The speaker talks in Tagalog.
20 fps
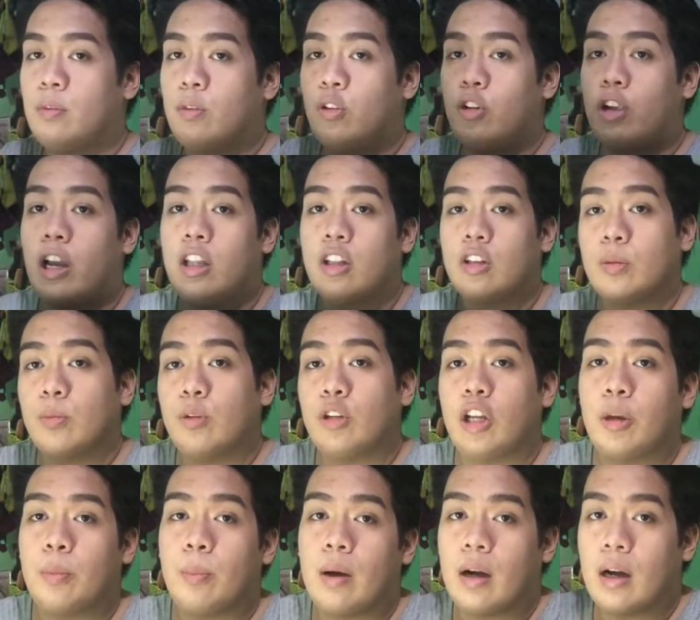unahin ko
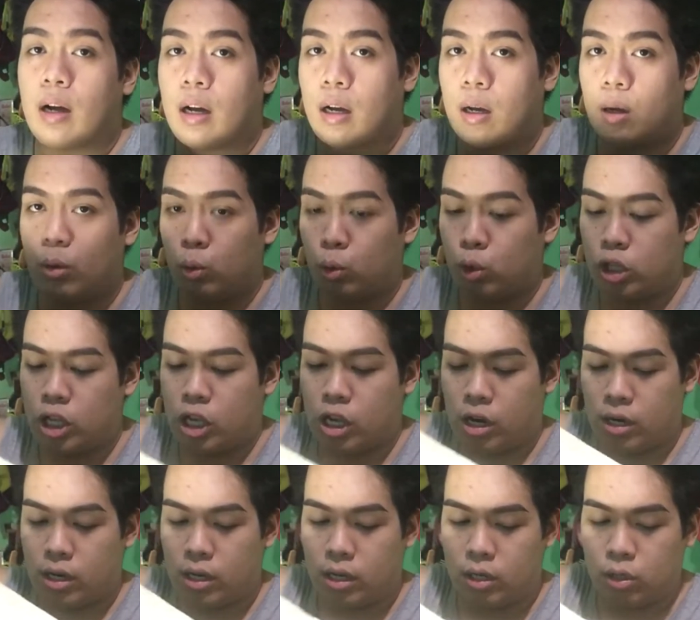muna yung mga
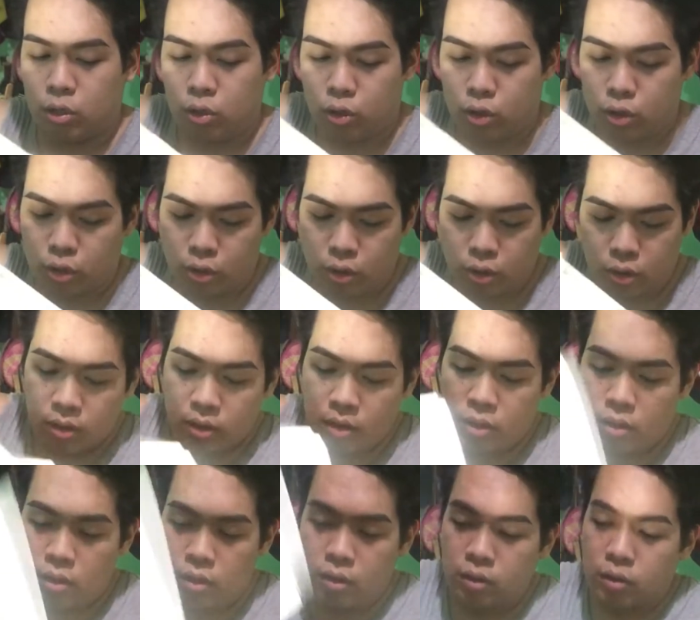OTR ganun.
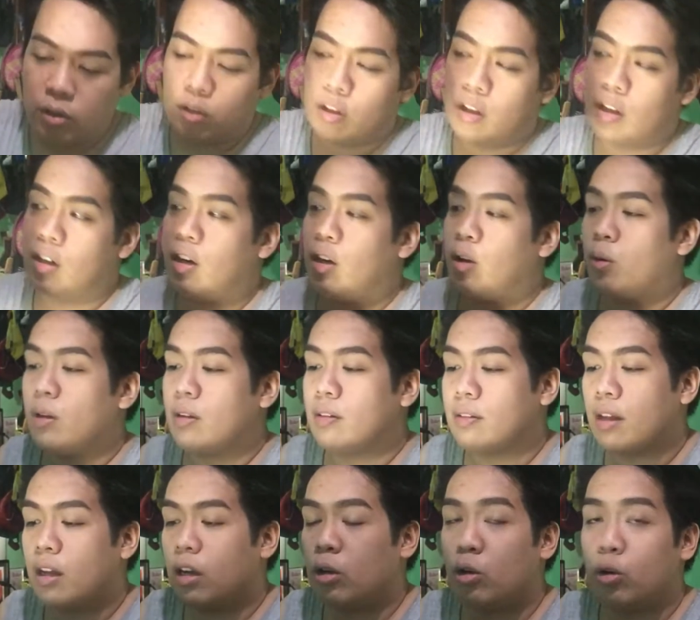So
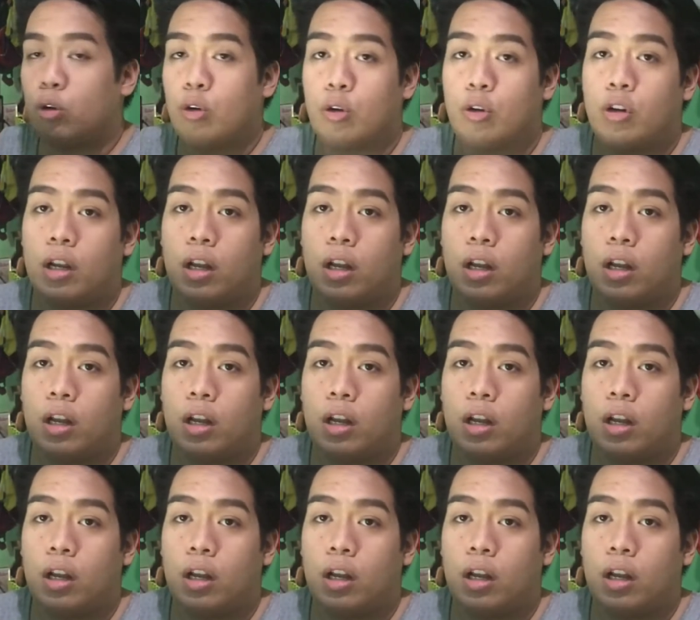nag-request ako